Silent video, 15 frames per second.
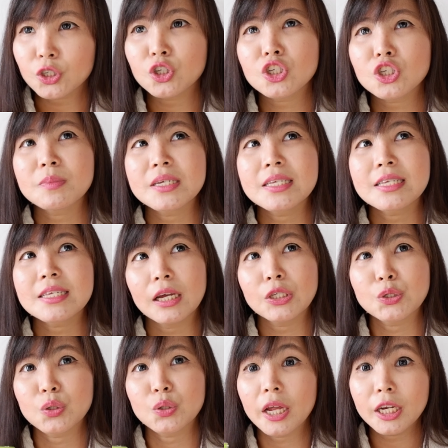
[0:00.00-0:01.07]
Terus bisa
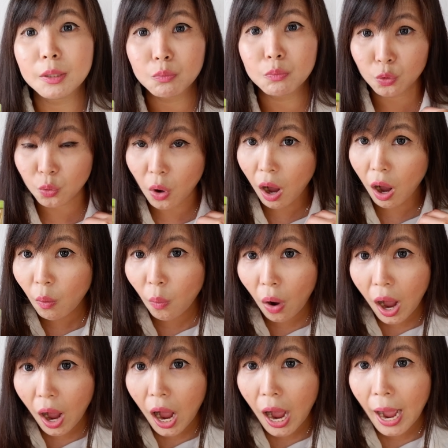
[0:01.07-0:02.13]
juga juga di
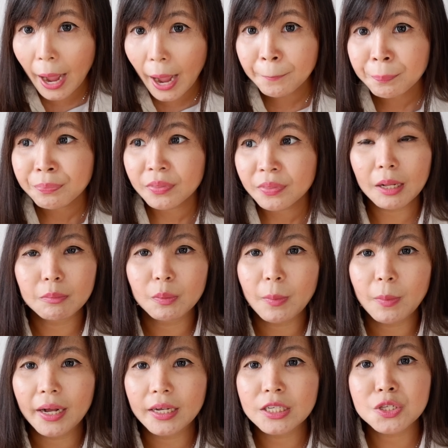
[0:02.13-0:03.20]
Muguanghua dan
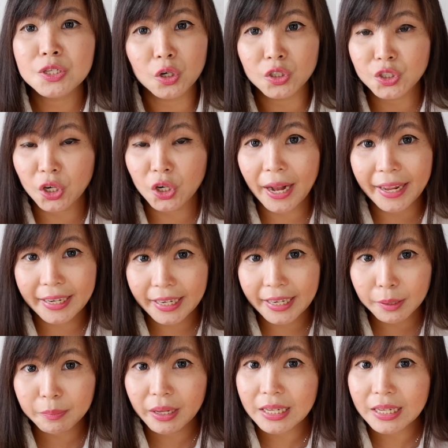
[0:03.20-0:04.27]
berbagai store-store
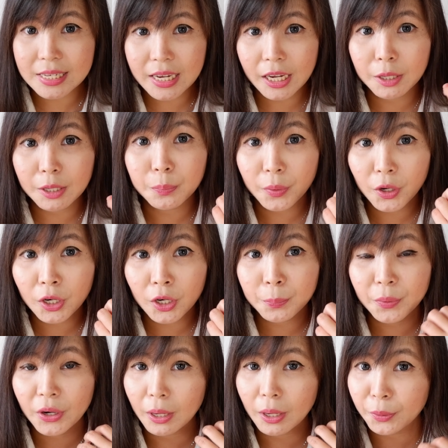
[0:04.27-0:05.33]
lainnya biasanya
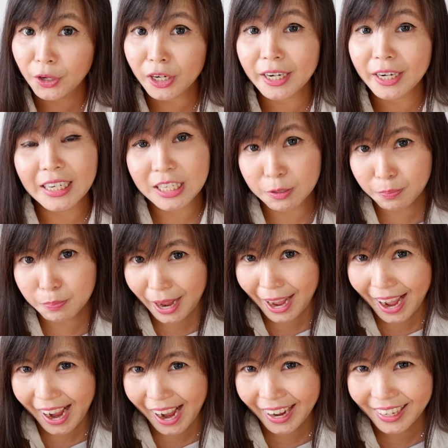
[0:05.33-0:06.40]
impor produk-produk dari
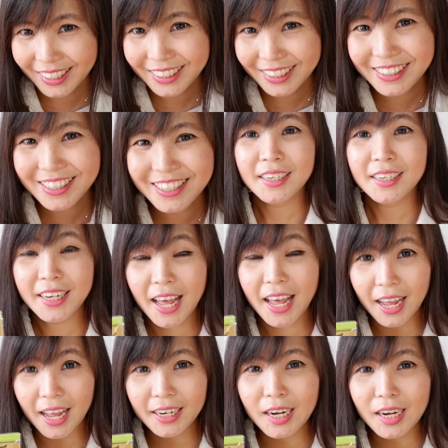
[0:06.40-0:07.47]
Jepang.
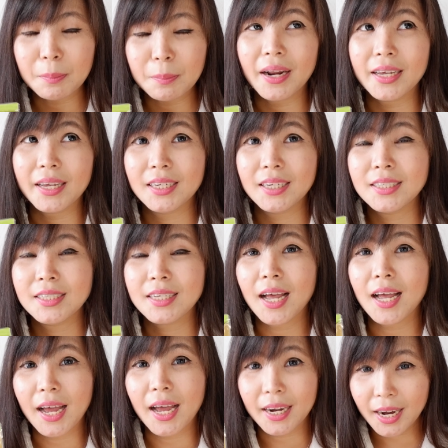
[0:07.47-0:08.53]
Dan apalagi
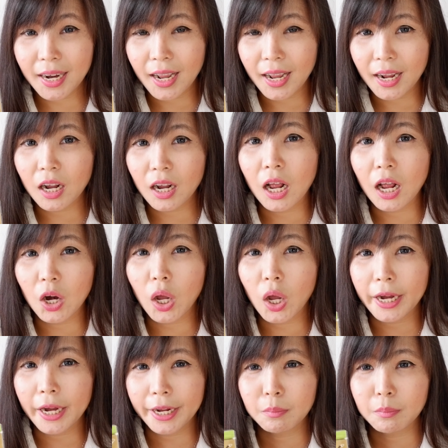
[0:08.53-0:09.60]
sekarang, kalau
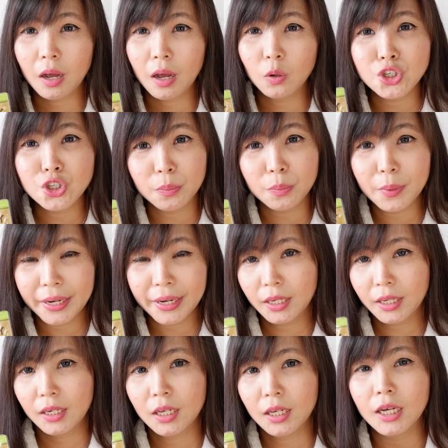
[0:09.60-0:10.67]
kalian mau cobain
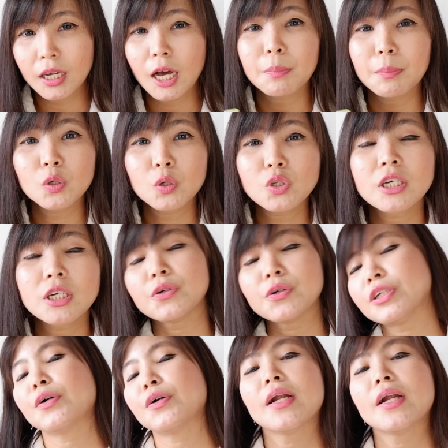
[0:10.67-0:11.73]
ini, nggak perlu
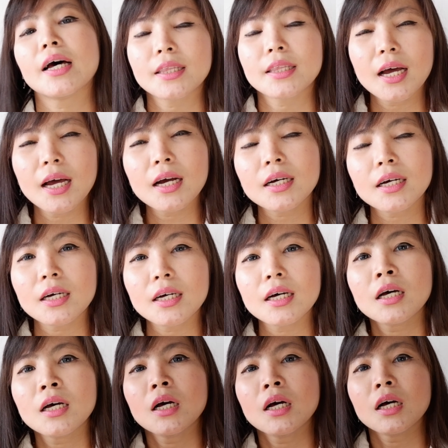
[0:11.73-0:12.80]
jauh-jauh datang ke
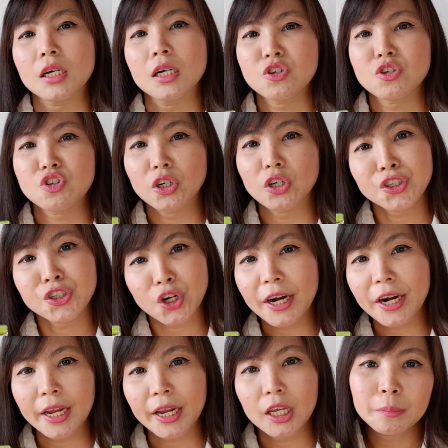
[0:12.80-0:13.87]
eh,
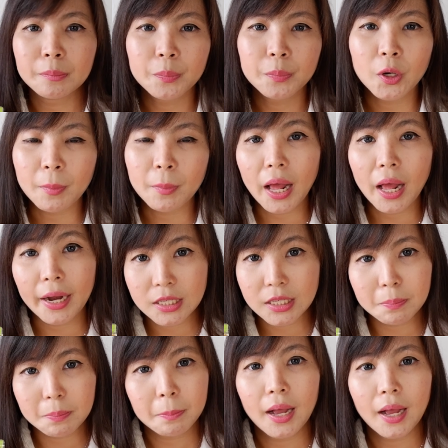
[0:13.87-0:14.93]
store-store yang impor makanan
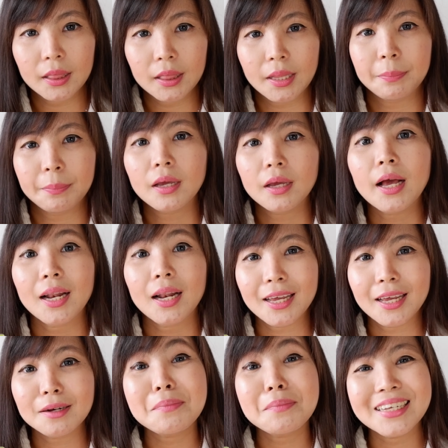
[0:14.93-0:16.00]
Jepang. Tapi
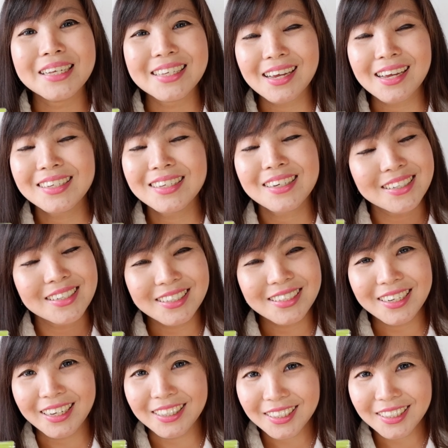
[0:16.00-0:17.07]
kalian bisa
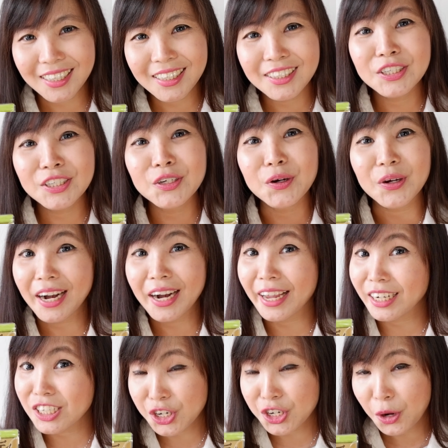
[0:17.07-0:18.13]
searching aja di
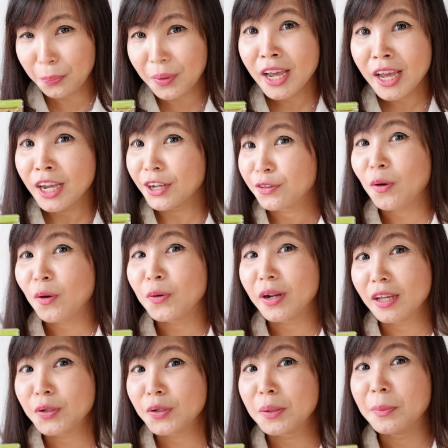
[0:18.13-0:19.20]
online shop. Itu aku
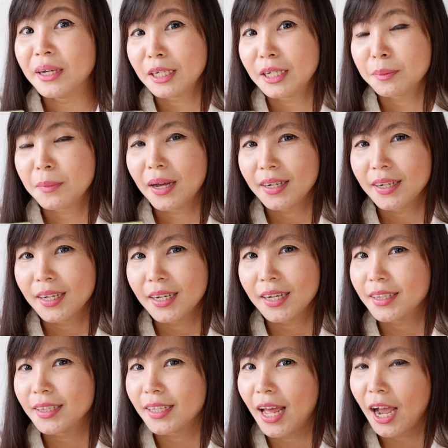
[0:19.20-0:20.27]
lihat udah banyak
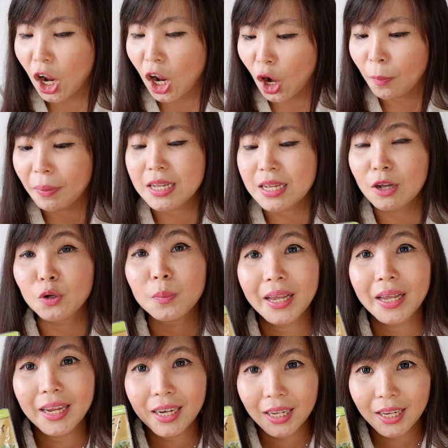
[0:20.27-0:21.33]
banget. Nah, kalau pas aku
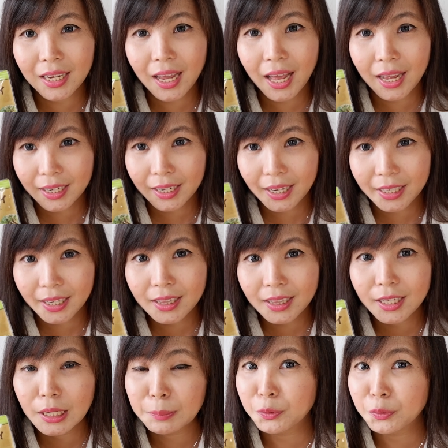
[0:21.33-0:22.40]
beli ini, harganya
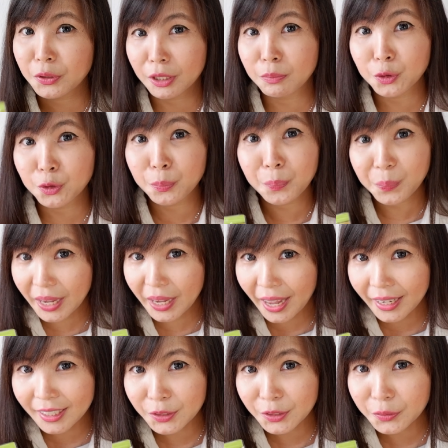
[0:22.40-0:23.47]
Rp30.000
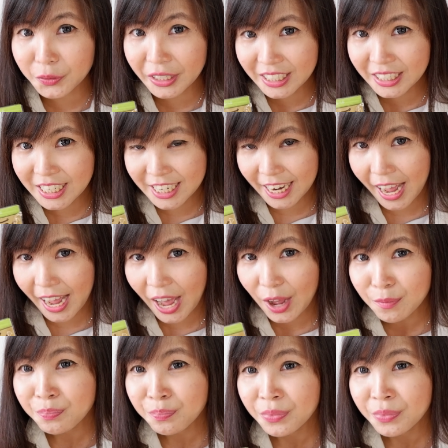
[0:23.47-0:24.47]
di Indonesia.